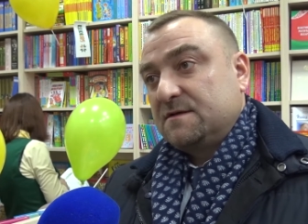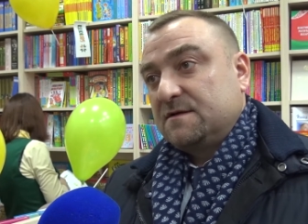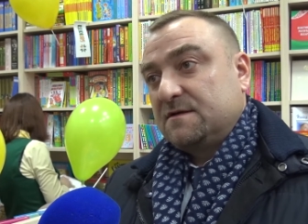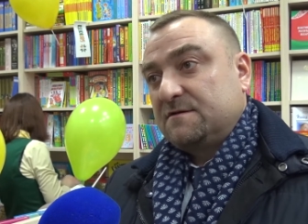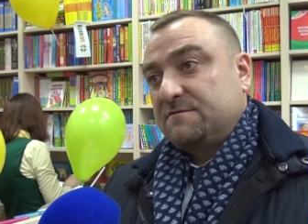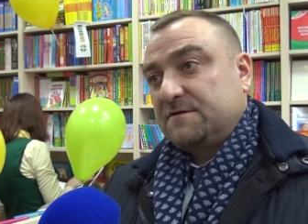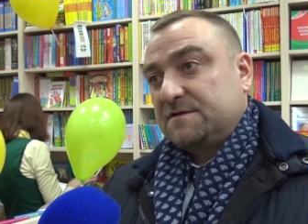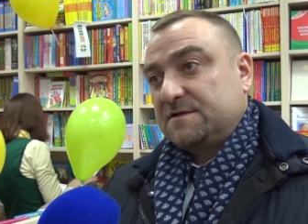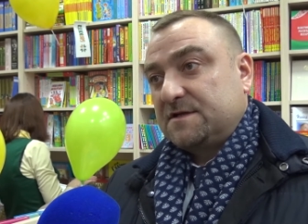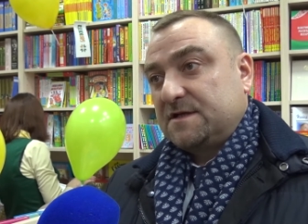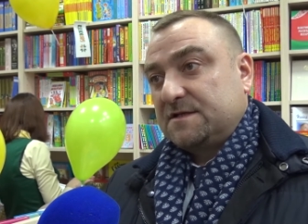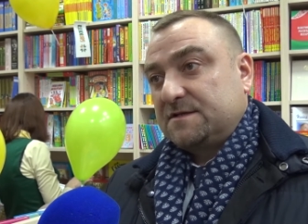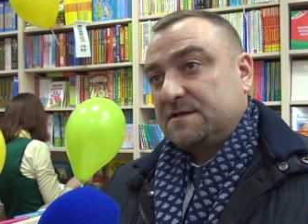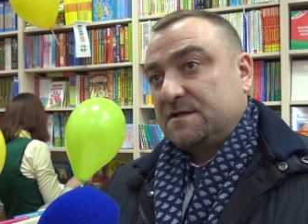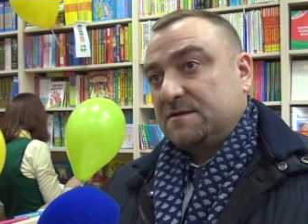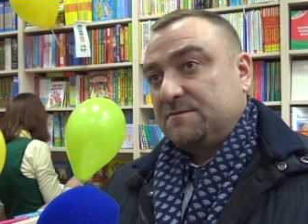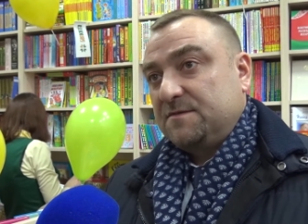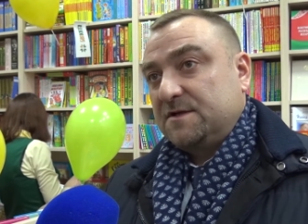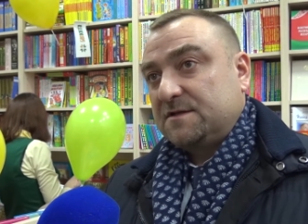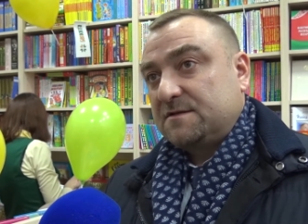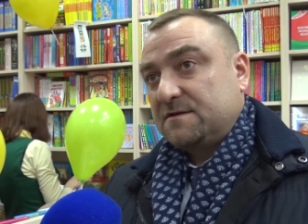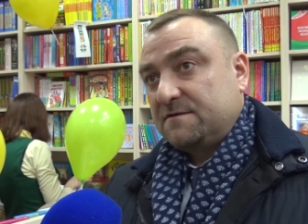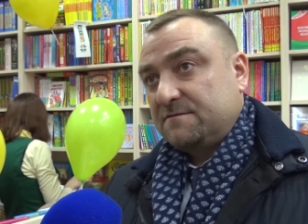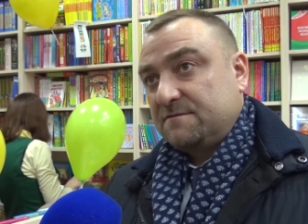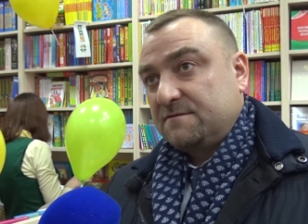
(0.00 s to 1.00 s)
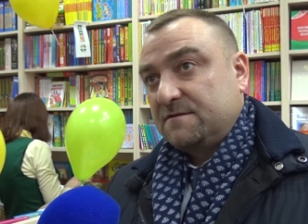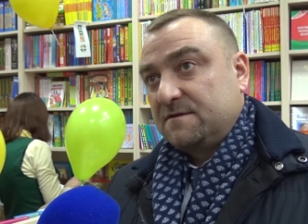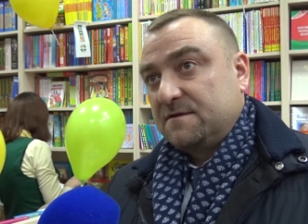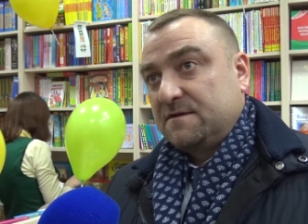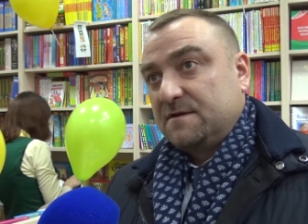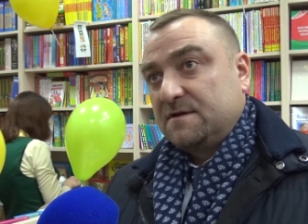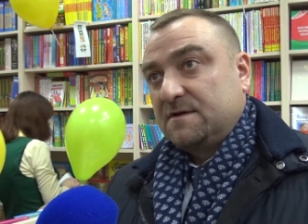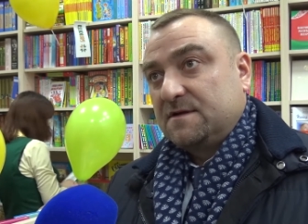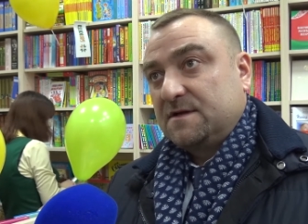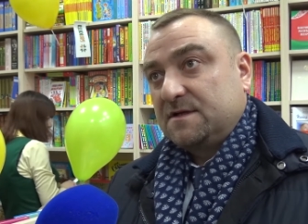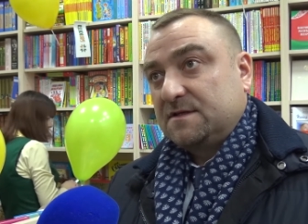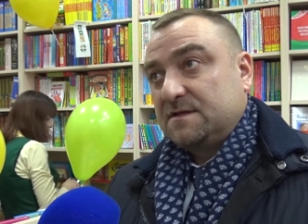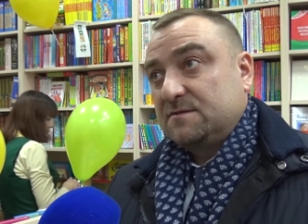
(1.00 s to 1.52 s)
квадратных метров.
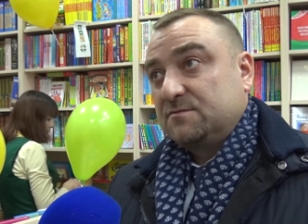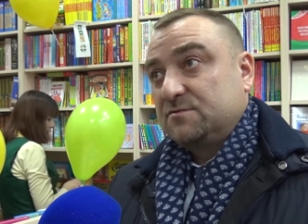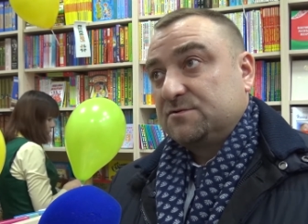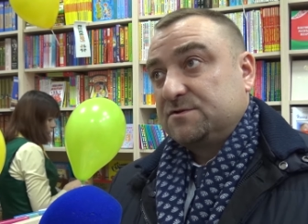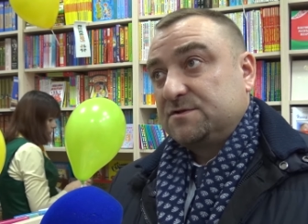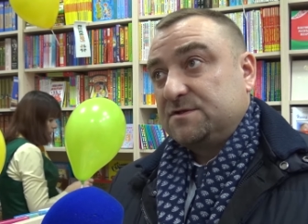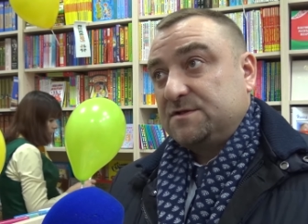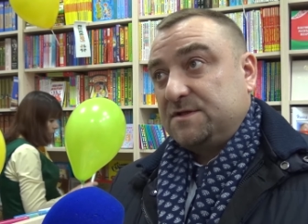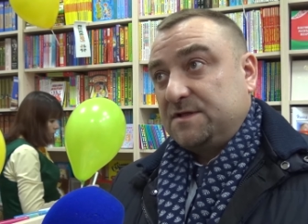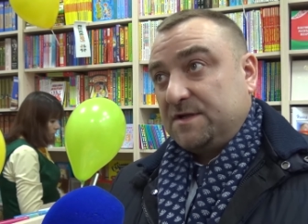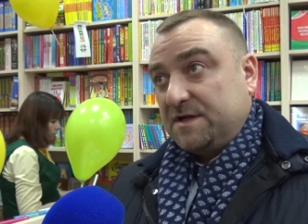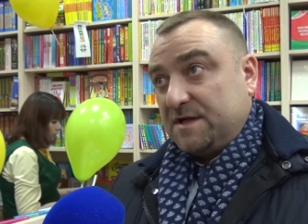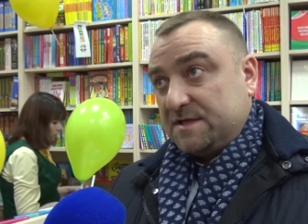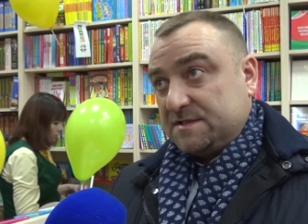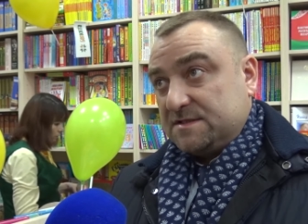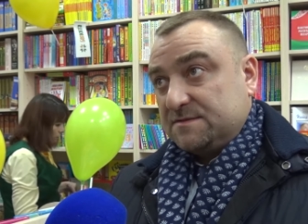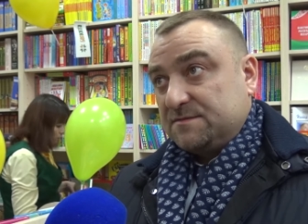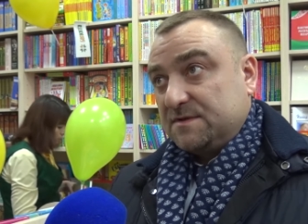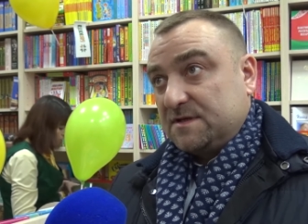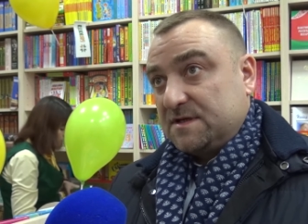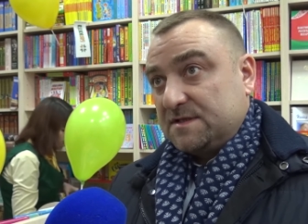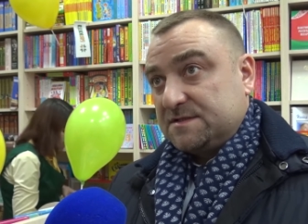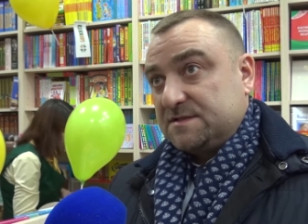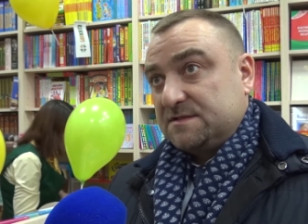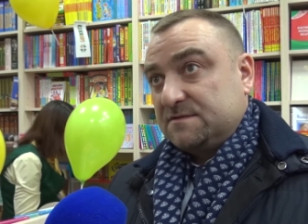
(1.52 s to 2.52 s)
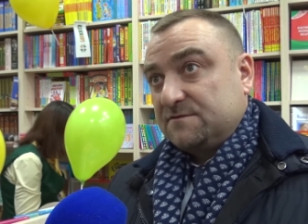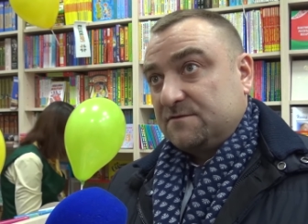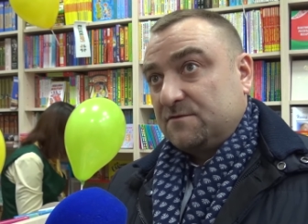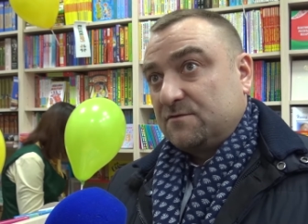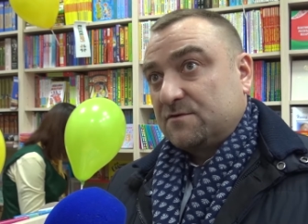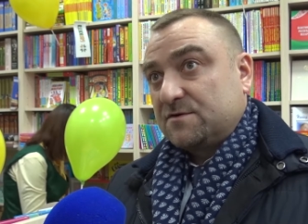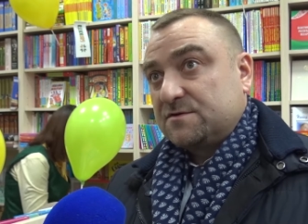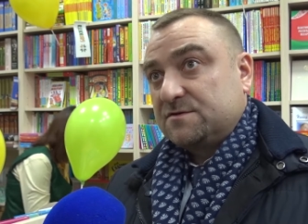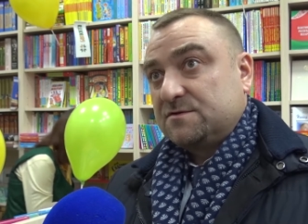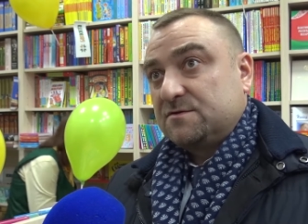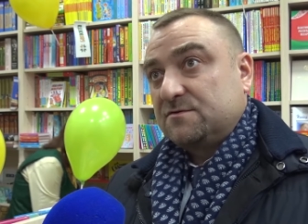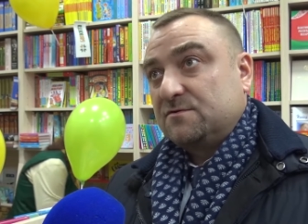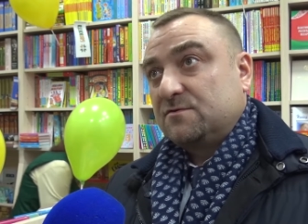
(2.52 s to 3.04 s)
Это будет третий магазин в
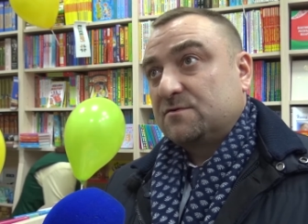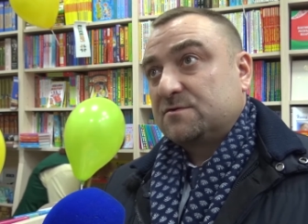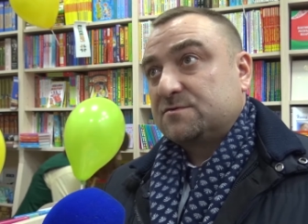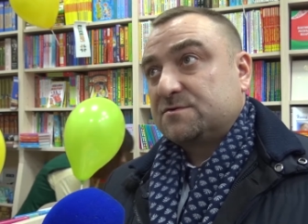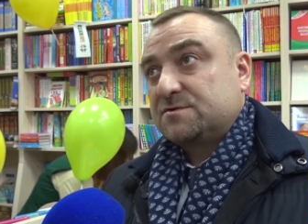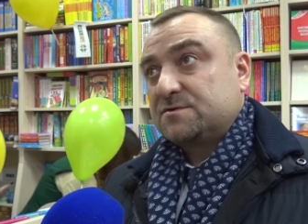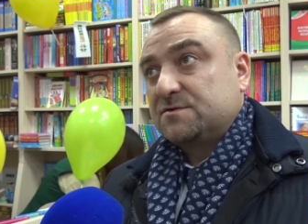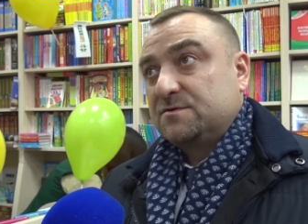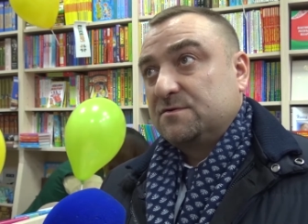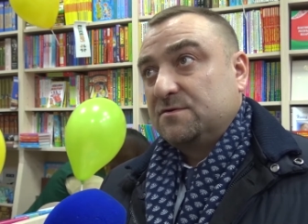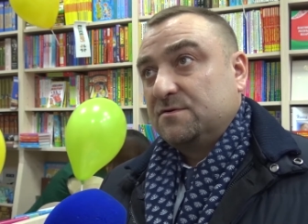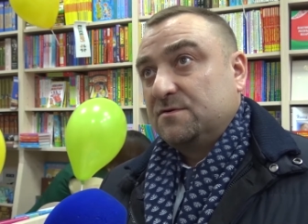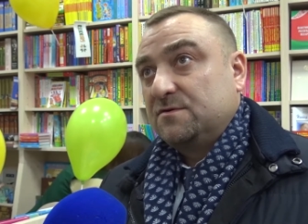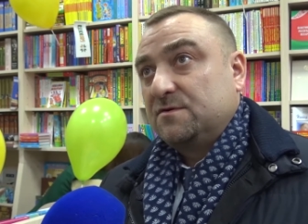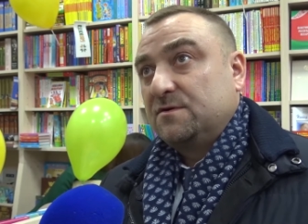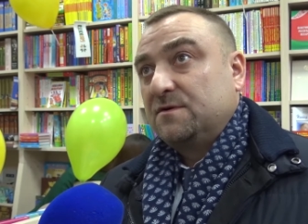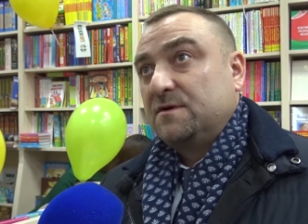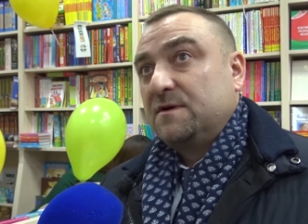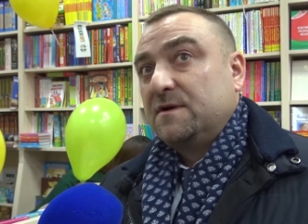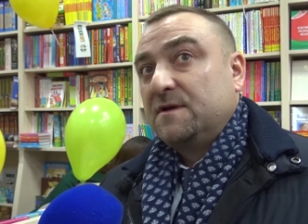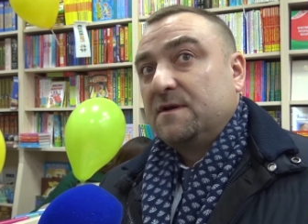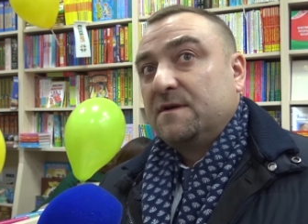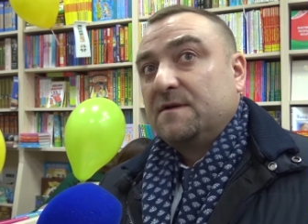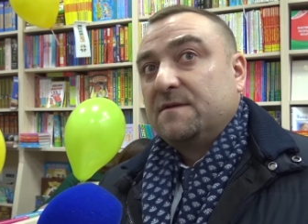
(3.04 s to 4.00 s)
городе Орши, но